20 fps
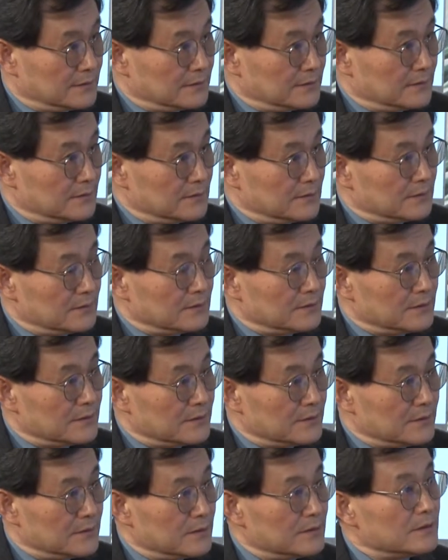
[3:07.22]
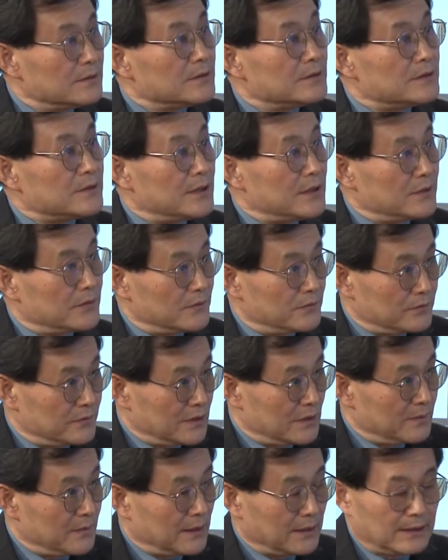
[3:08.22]
嗯，亲属移民，亲属
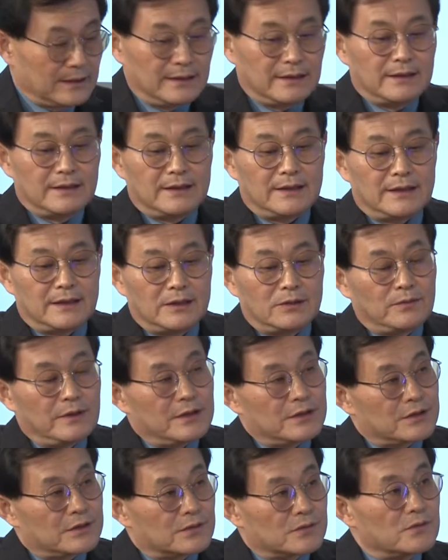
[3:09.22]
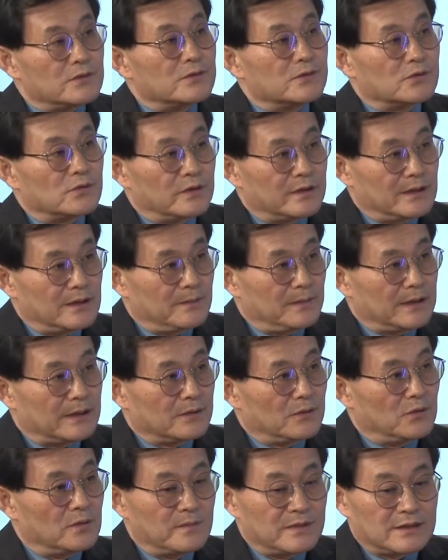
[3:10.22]
移民，一类是工作移民，
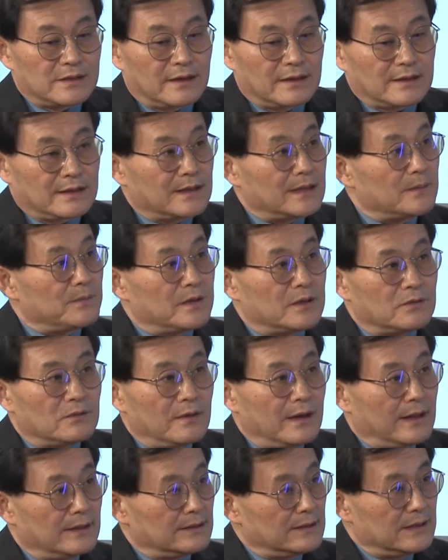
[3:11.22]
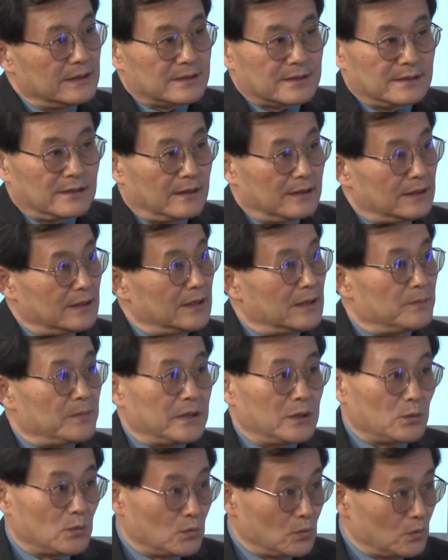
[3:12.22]
我们叫 EB one 一直到
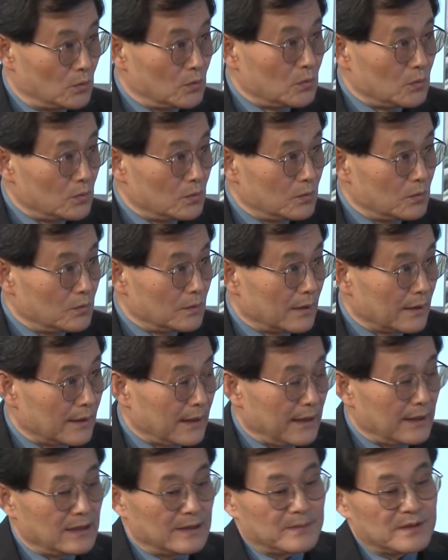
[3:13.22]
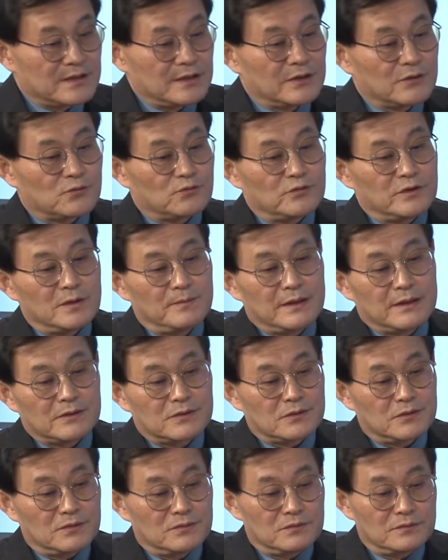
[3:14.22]
EB 五，OK，那么亲属移民
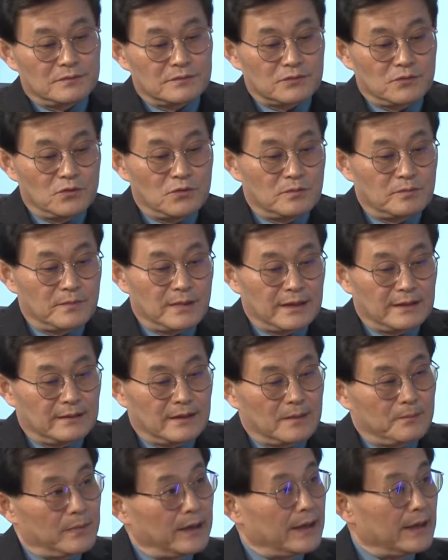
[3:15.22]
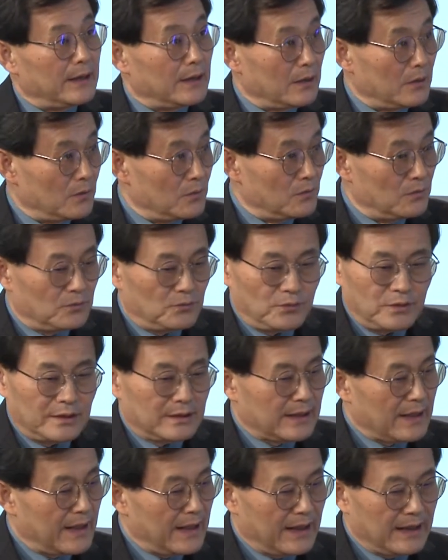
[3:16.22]
从公民的配偶、
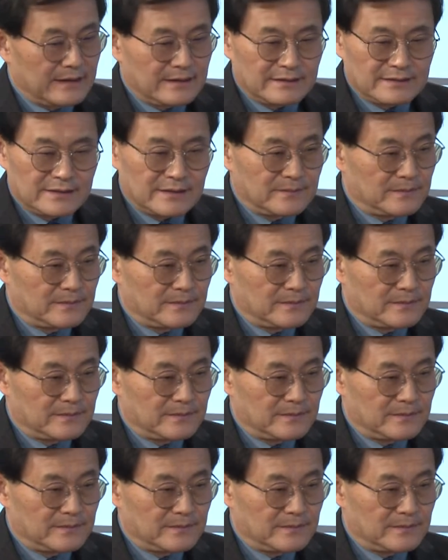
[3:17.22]
绿卡的什